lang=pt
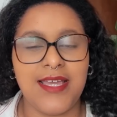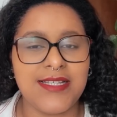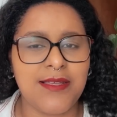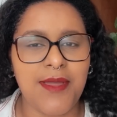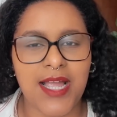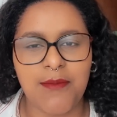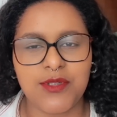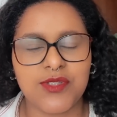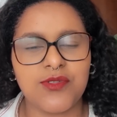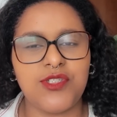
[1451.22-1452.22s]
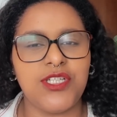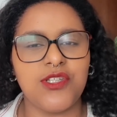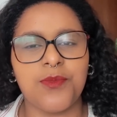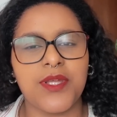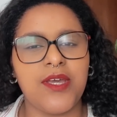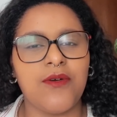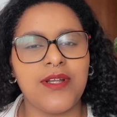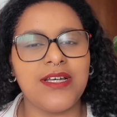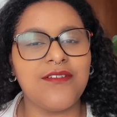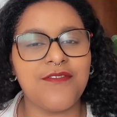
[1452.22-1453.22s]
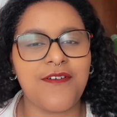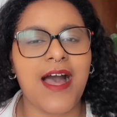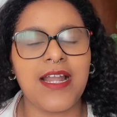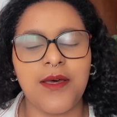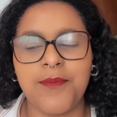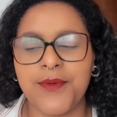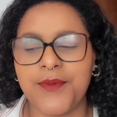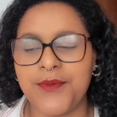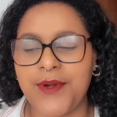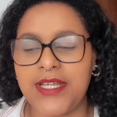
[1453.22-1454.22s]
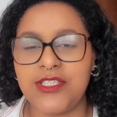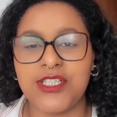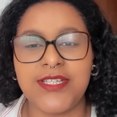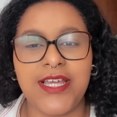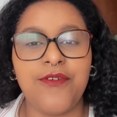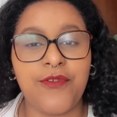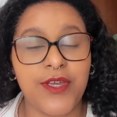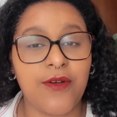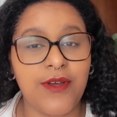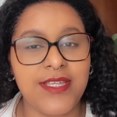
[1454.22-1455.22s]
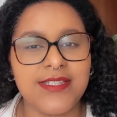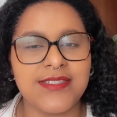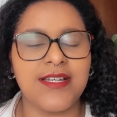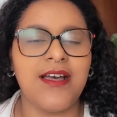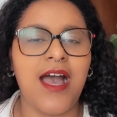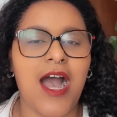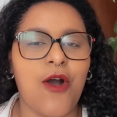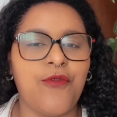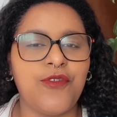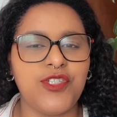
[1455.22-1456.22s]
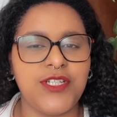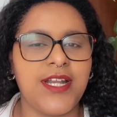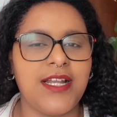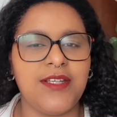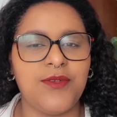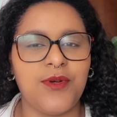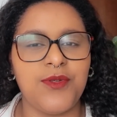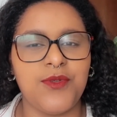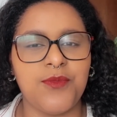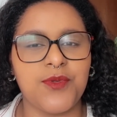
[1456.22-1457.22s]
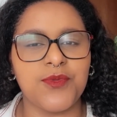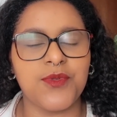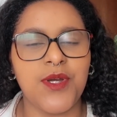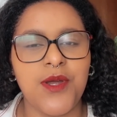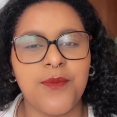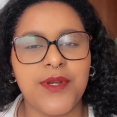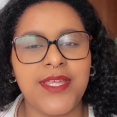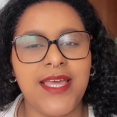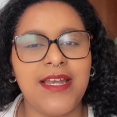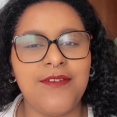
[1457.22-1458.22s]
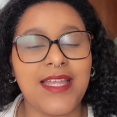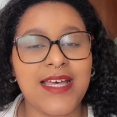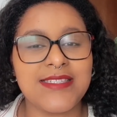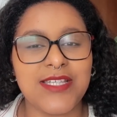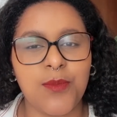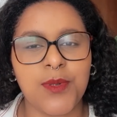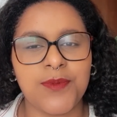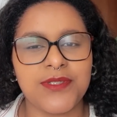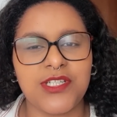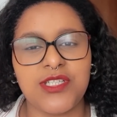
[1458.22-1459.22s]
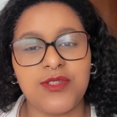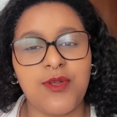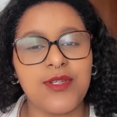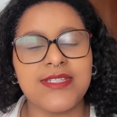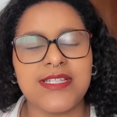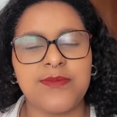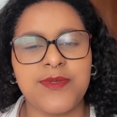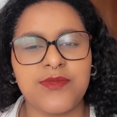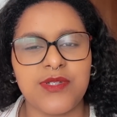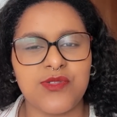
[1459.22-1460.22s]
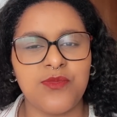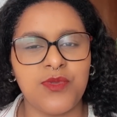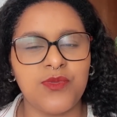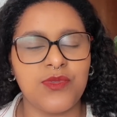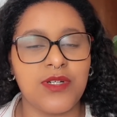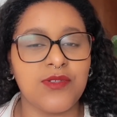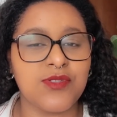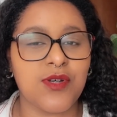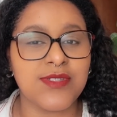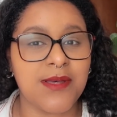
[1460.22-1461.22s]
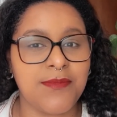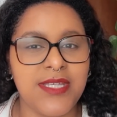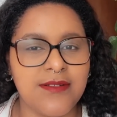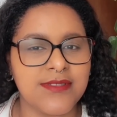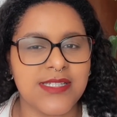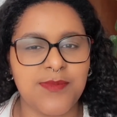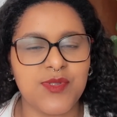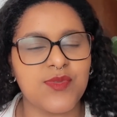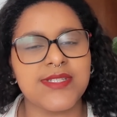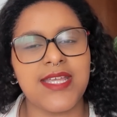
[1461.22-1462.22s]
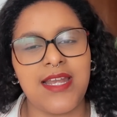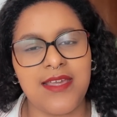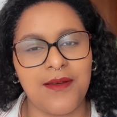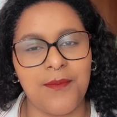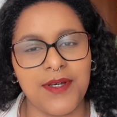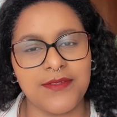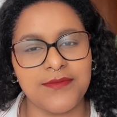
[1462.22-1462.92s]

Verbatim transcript: Eles também acabam discutindo porque o Lan fala pro Randy que ele foi egoísta ao fugir ali do olho do mundo, porque ele nasceu para proteger todas as pessoas do mundo, não só os amigos, as pessoas que ele ama.